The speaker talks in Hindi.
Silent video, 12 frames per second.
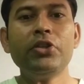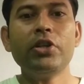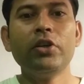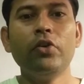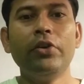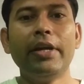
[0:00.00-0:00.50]

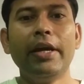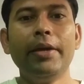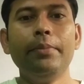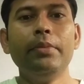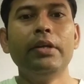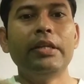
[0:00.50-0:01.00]
वेस्टिंग योर
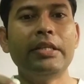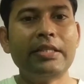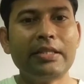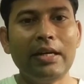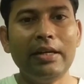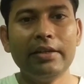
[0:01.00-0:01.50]
टाइम
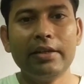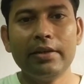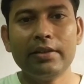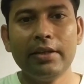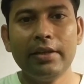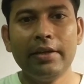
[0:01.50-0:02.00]
स्टार्ट
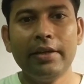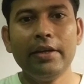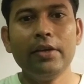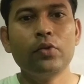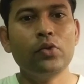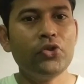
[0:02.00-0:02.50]
करते हैं
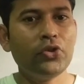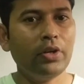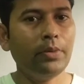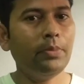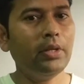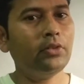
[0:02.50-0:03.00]
क्वेश्चन
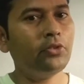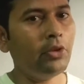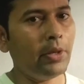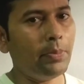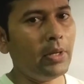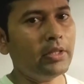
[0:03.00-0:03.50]
नंबर
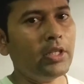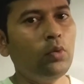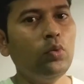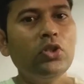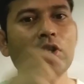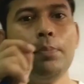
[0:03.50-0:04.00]
थ्री पे आते
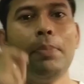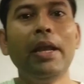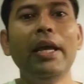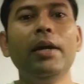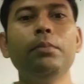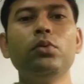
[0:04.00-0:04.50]
हैं उससे
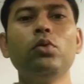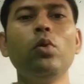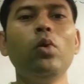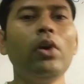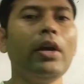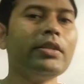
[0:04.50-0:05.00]
पहले हम
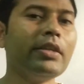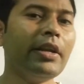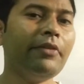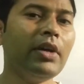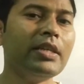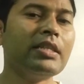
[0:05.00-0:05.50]
थोड़ा सा
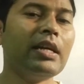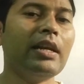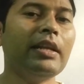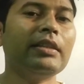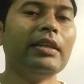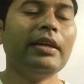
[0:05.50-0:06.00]
रिवाइज कर
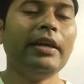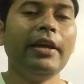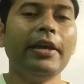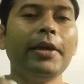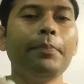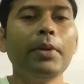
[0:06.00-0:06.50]
लेते हैं
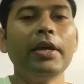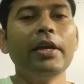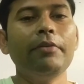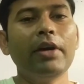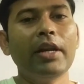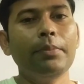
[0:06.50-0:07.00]
एपी
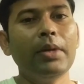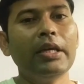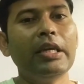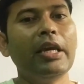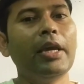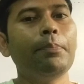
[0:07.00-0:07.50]
के बारे में
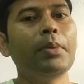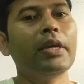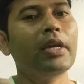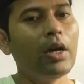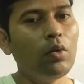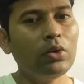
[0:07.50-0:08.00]
कि एपी
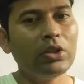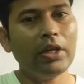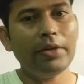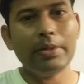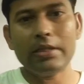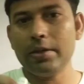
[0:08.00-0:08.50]
क्या होती
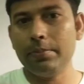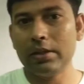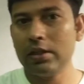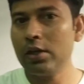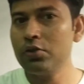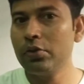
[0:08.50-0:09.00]
है वैसे
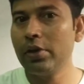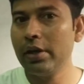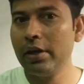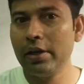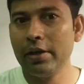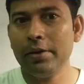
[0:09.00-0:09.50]
बता चुके
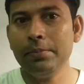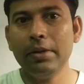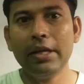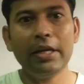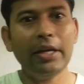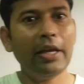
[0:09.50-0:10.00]
हैं हम
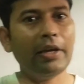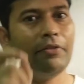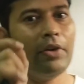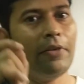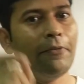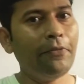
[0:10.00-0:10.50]
लेकिन एक
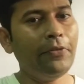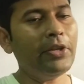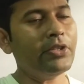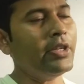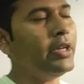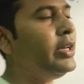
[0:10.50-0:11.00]
बार
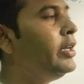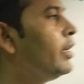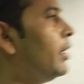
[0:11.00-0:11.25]
फिर से